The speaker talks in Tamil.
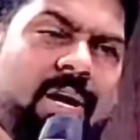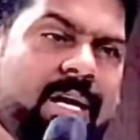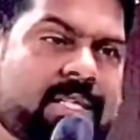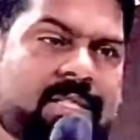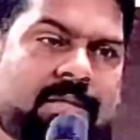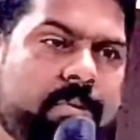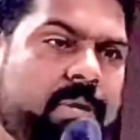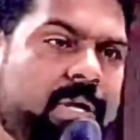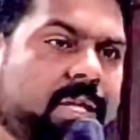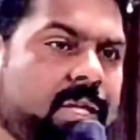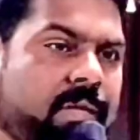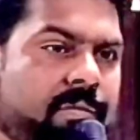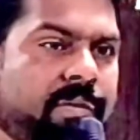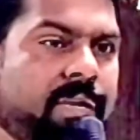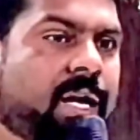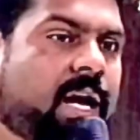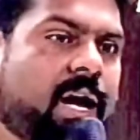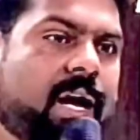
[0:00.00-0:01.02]
கஷ்டப்பட்டு இந்த
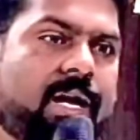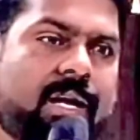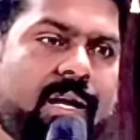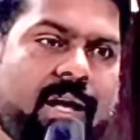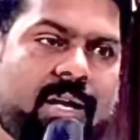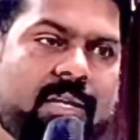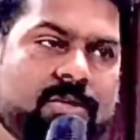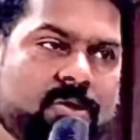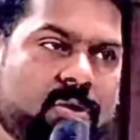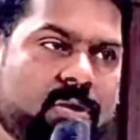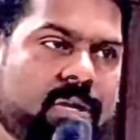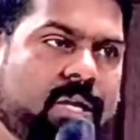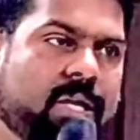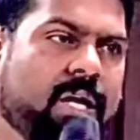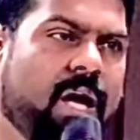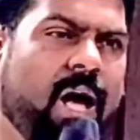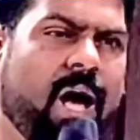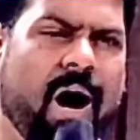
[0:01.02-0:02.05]
வீடை கட்டுறாருன்னு
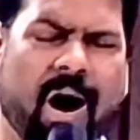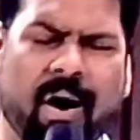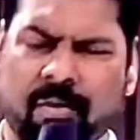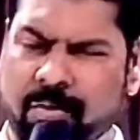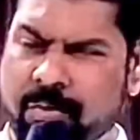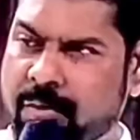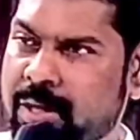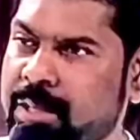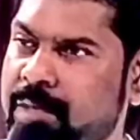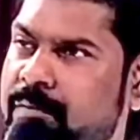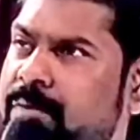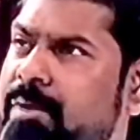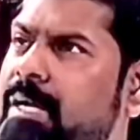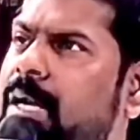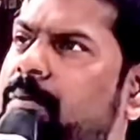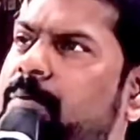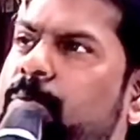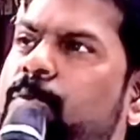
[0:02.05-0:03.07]
சொல்லிட்டு அவர் அந்த
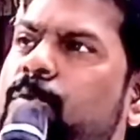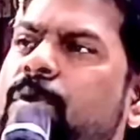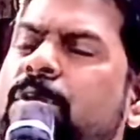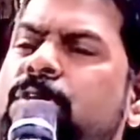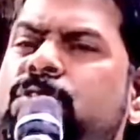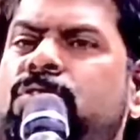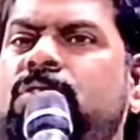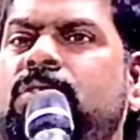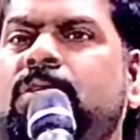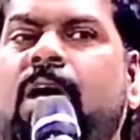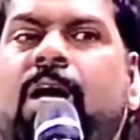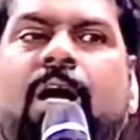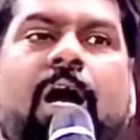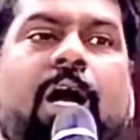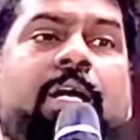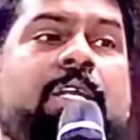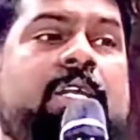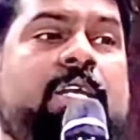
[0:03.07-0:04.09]
வீடை புதுசாக
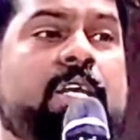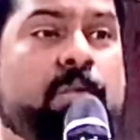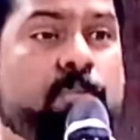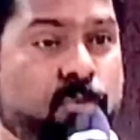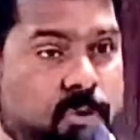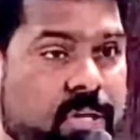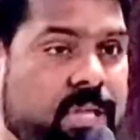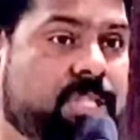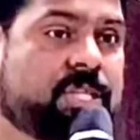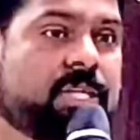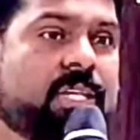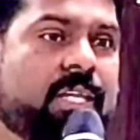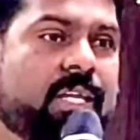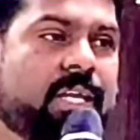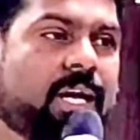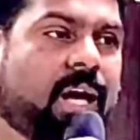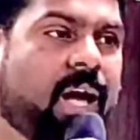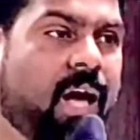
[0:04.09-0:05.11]
கட்டி
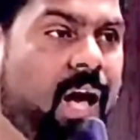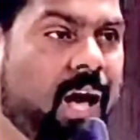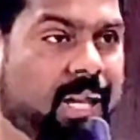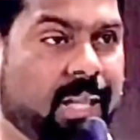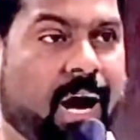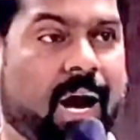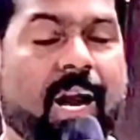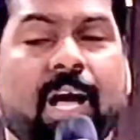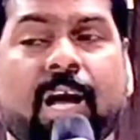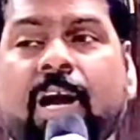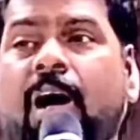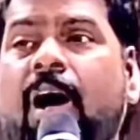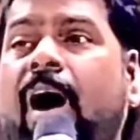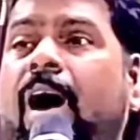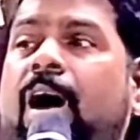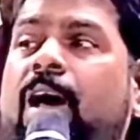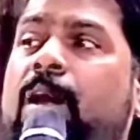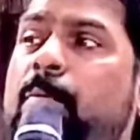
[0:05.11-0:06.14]
முடிச்சுட்டு அந்த
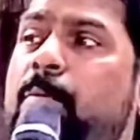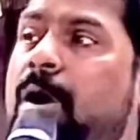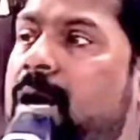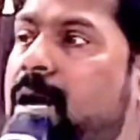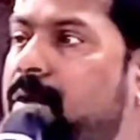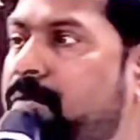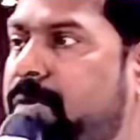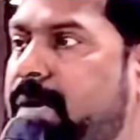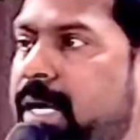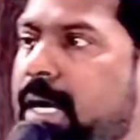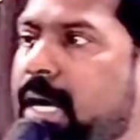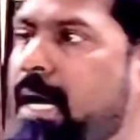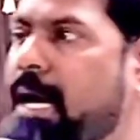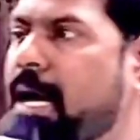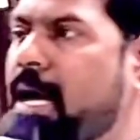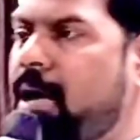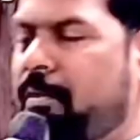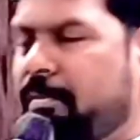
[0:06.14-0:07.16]
அலங்காரமான வீடை
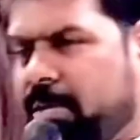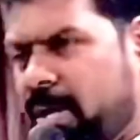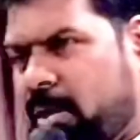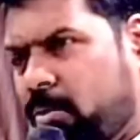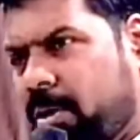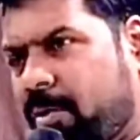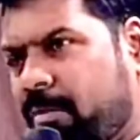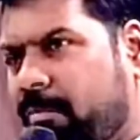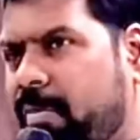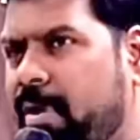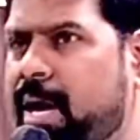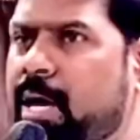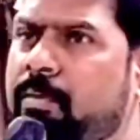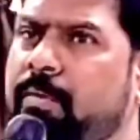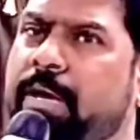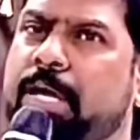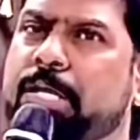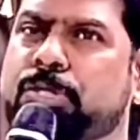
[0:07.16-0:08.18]
தன்னுடைய
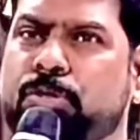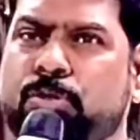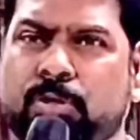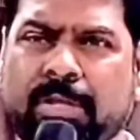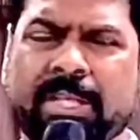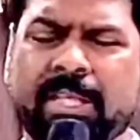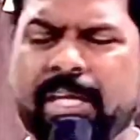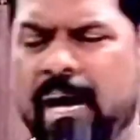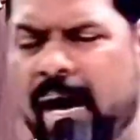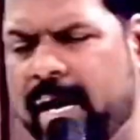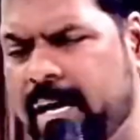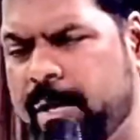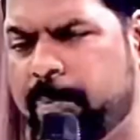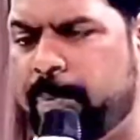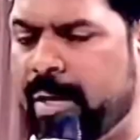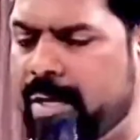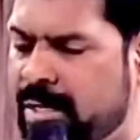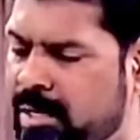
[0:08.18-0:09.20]
வேர்வையை சுந்தி
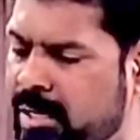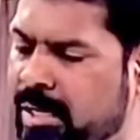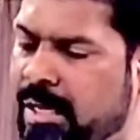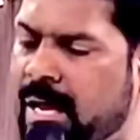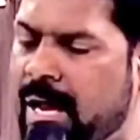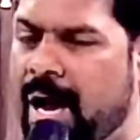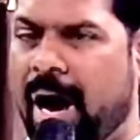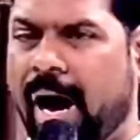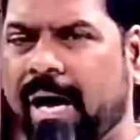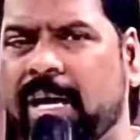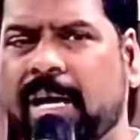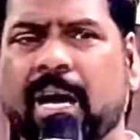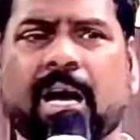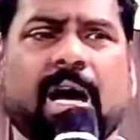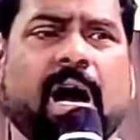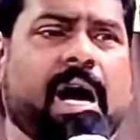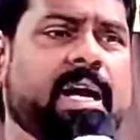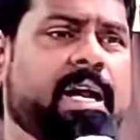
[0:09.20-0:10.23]
அடிப்பட்டு
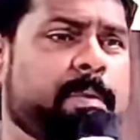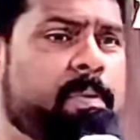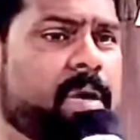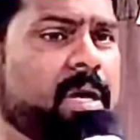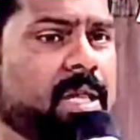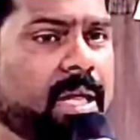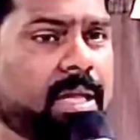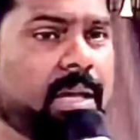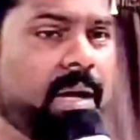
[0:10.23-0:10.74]
அங்கங்கே அடிப்படுது அந்த